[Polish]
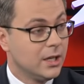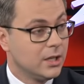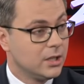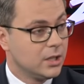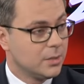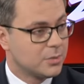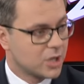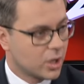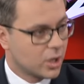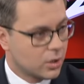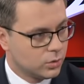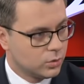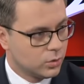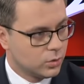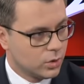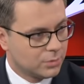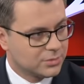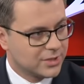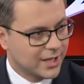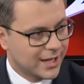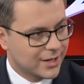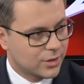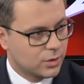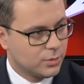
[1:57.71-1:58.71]
nie
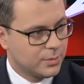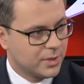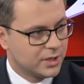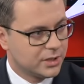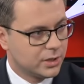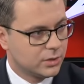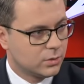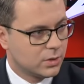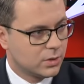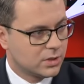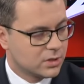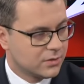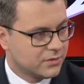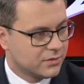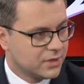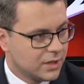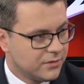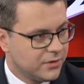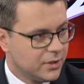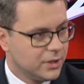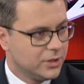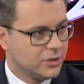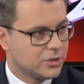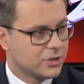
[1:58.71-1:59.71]
przekonują te argumenty, które są w tej
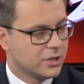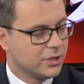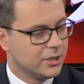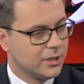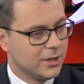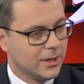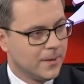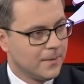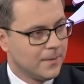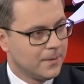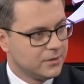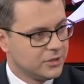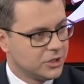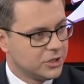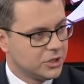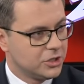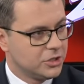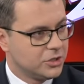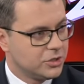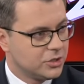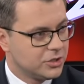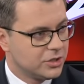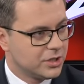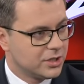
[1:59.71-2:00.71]
chwili, czyli
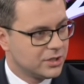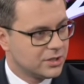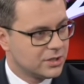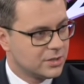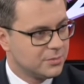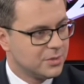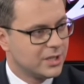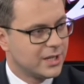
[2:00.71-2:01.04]
10 tysięcy